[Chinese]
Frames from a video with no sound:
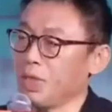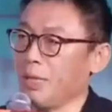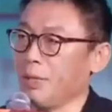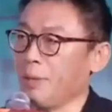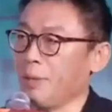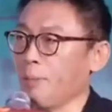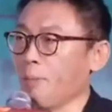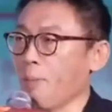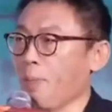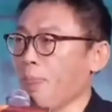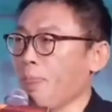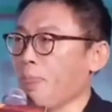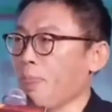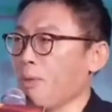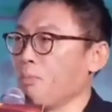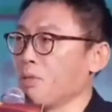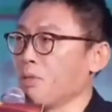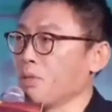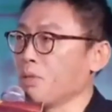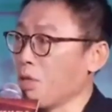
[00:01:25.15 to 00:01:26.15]
我们也
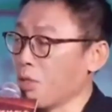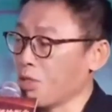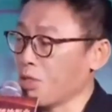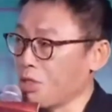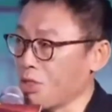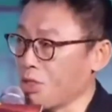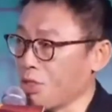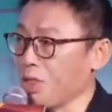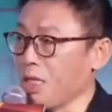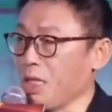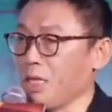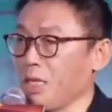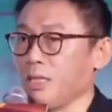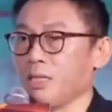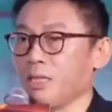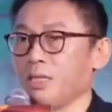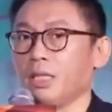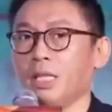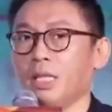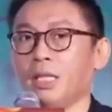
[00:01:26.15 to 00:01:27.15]
不会恍然
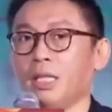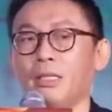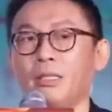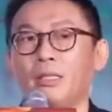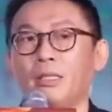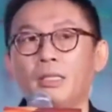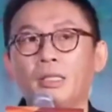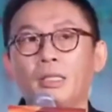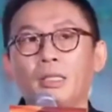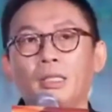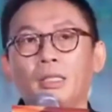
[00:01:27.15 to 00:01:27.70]
大悟。